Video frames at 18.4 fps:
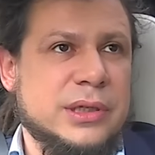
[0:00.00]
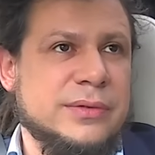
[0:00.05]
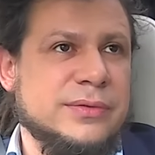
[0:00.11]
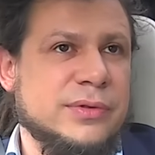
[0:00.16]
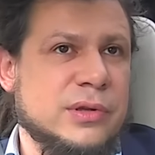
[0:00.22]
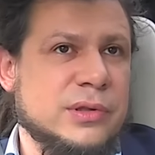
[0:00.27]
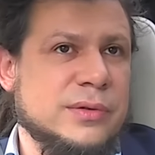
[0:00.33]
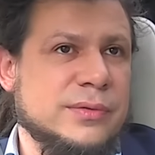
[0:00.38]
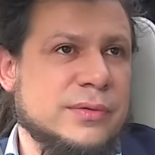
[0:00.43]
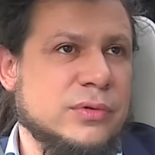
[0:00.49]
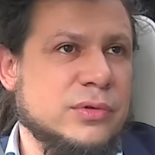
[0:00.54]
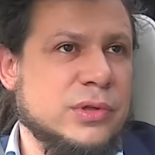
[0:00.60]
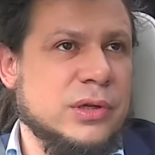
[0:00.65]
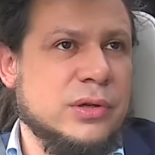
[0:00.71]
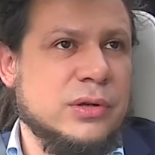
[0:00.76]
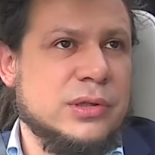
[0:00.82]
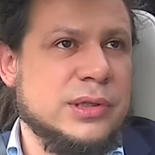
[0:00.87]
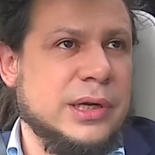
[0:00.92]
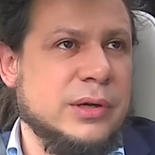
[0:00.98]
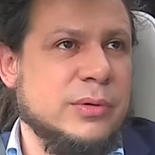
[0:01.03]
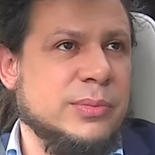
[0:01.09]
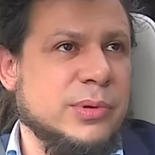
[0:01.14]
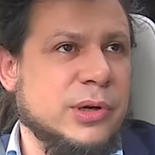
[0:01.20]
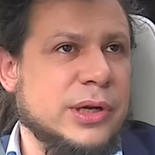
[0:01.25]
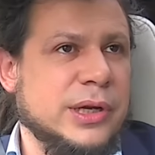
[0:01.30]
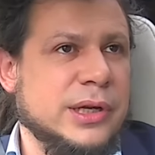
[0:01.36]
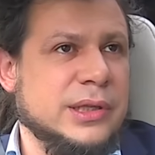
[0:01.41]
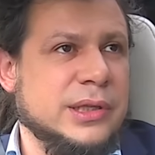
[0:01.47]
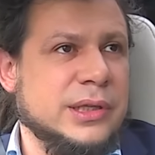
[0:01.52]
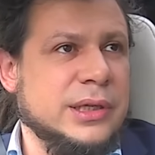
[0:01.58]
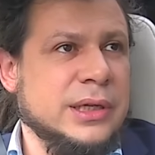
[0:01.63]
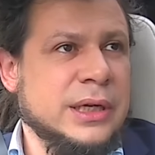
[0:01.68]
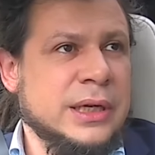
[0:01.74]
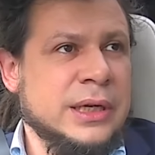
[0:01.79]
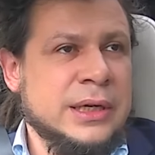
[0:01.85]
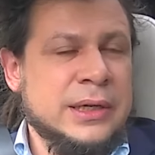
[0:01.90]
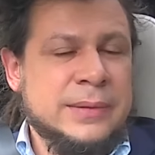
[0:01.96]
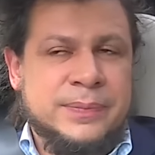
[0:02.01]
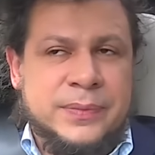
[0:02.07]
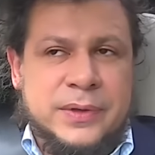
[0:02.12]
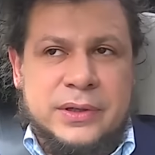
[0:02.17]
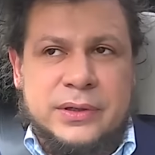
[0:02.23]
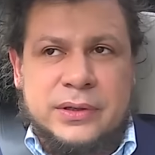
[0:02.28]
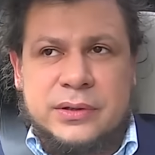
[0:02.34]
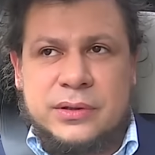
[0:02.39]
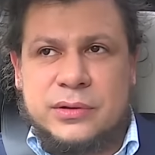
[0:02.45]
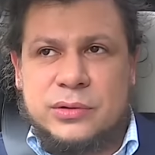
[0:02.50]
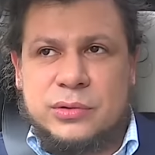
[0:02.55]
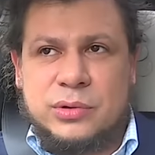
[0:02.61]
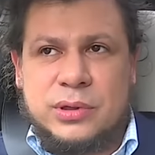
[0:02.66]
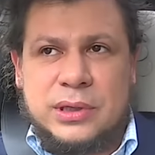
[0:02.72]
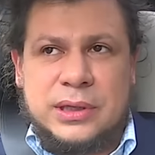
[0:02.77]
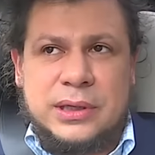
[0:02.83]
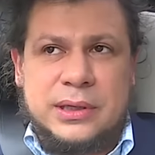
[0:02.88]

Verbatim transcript: i wchodzą w różnego rodzaju projekty, e, które